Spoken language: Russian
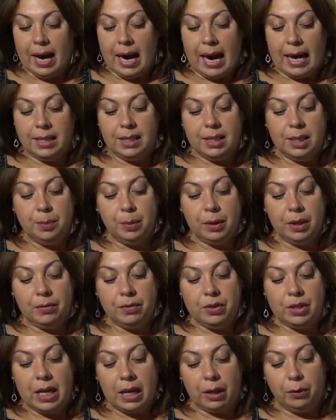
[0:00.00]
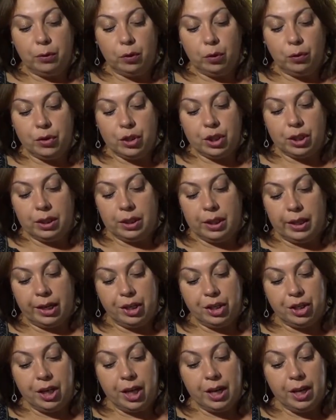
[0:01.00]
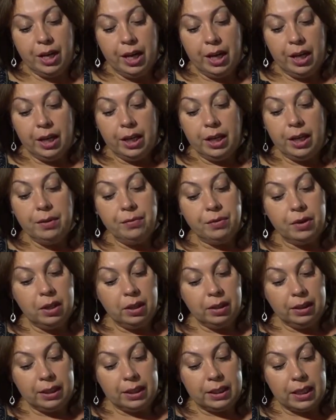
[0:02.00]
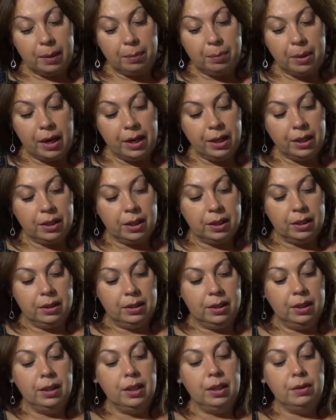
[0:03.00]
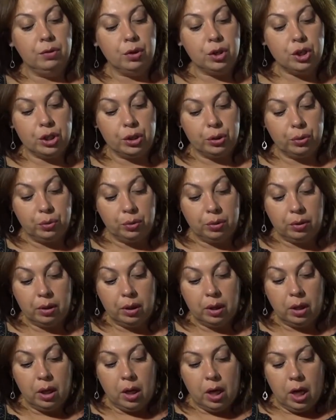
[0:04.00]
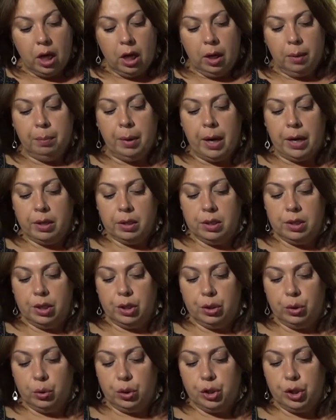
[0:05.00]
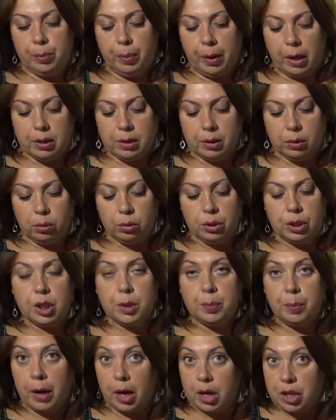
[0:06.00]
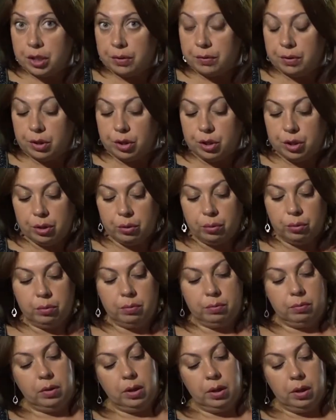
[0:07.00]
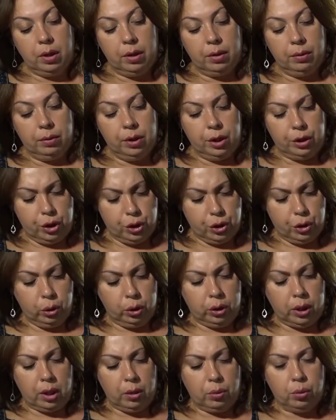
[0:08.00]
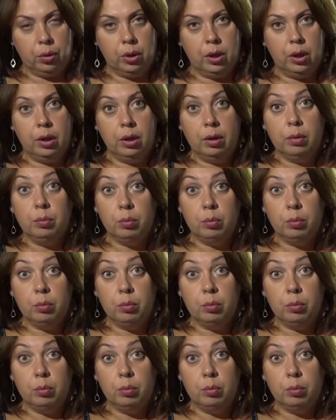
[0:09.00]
Антипка взял в кувшин дрожжей и вылил их на барина, да на его жену. Барин среди ночи проснулся и спрашивает жену. «Да это что такое?